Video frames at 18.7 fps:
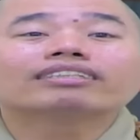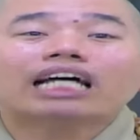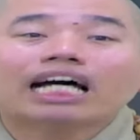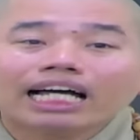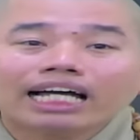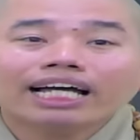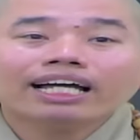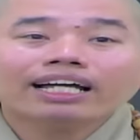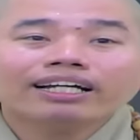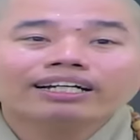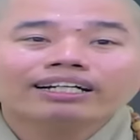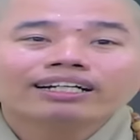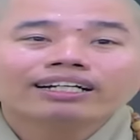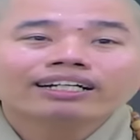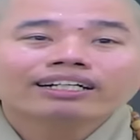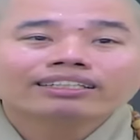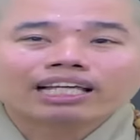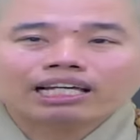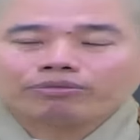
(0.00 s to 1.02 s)
người ta
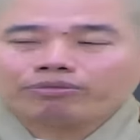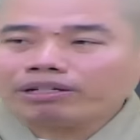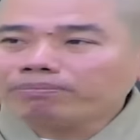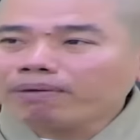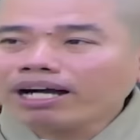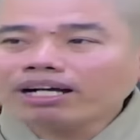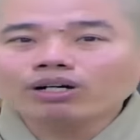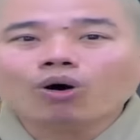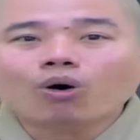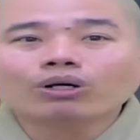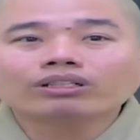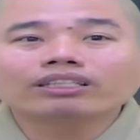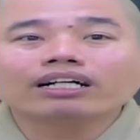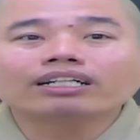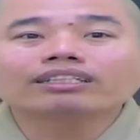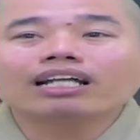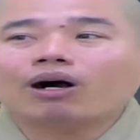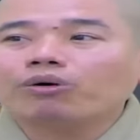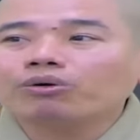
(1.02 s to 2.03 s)
Thì phải bắt nguồn
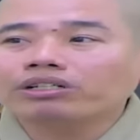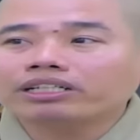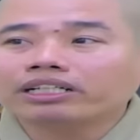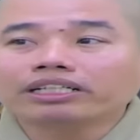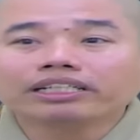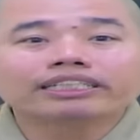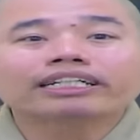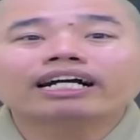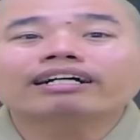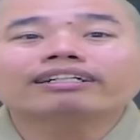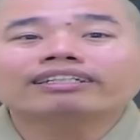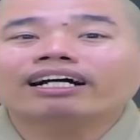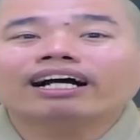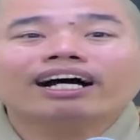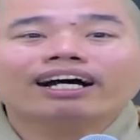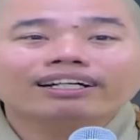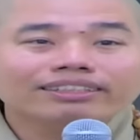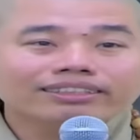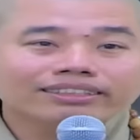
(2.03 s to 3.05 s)
từ đầu cười khơ
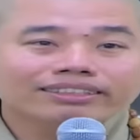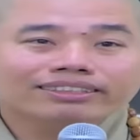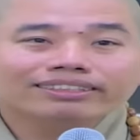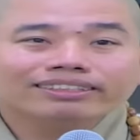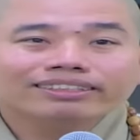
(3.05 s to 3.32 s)
khơ